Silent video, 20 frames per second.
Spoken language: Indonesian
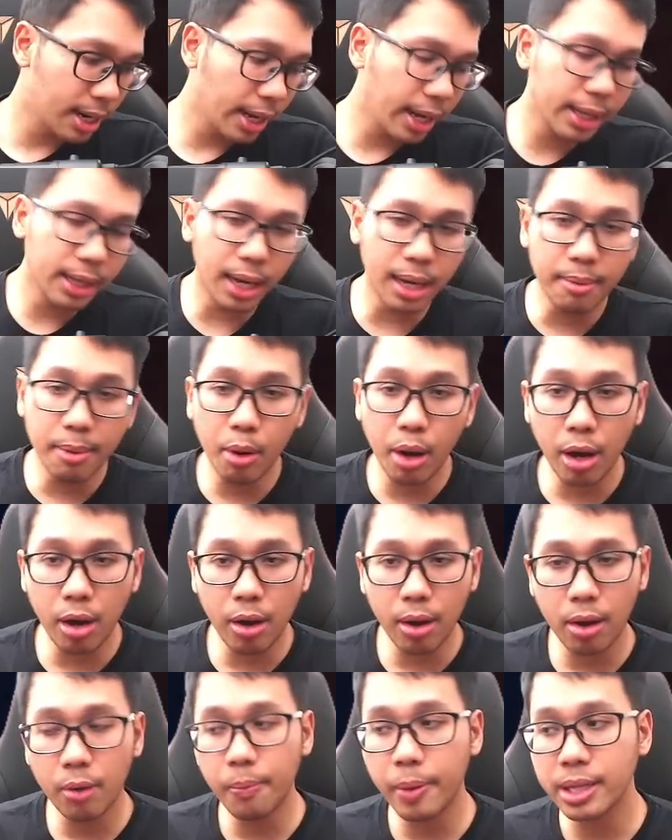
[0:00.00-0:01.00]
lagi kita akan buka
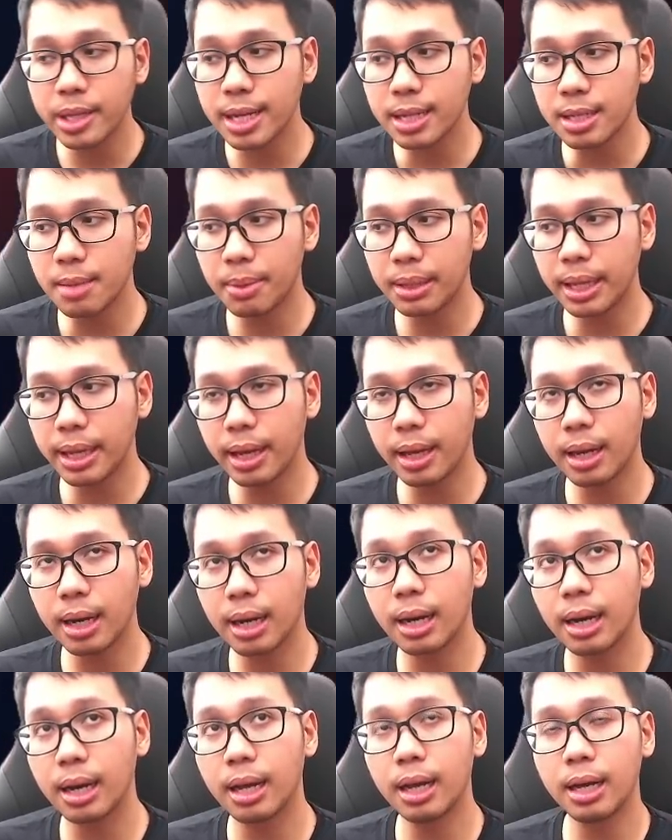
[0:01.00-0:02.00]
kompensasi. Berarti
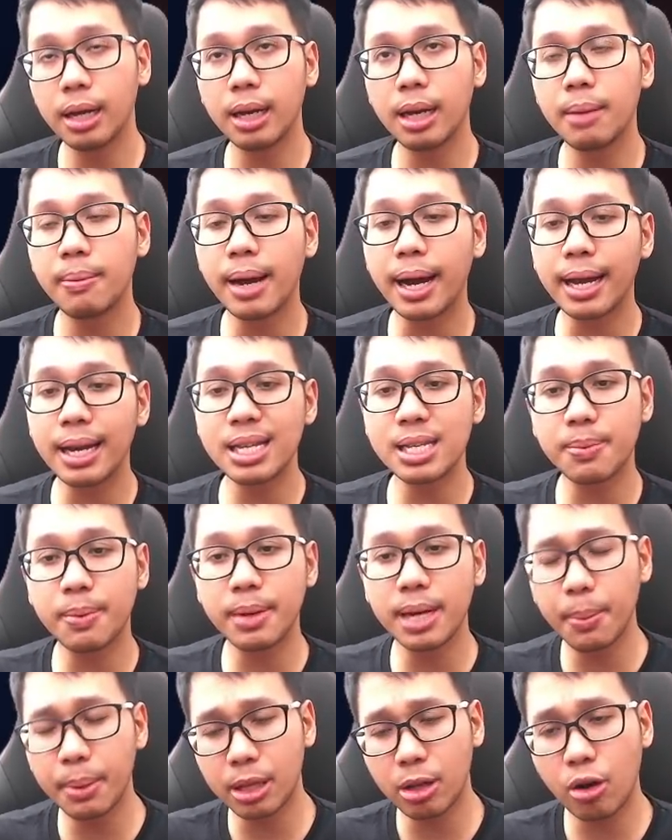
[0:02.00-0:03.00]
lima uh, kali spin
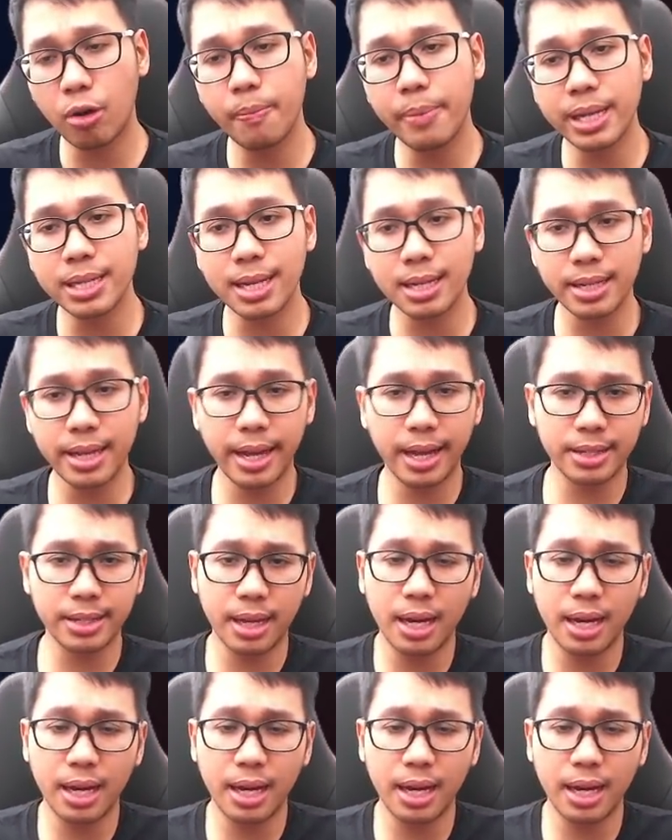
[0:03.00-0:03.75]
dapat kompensasi guys ya,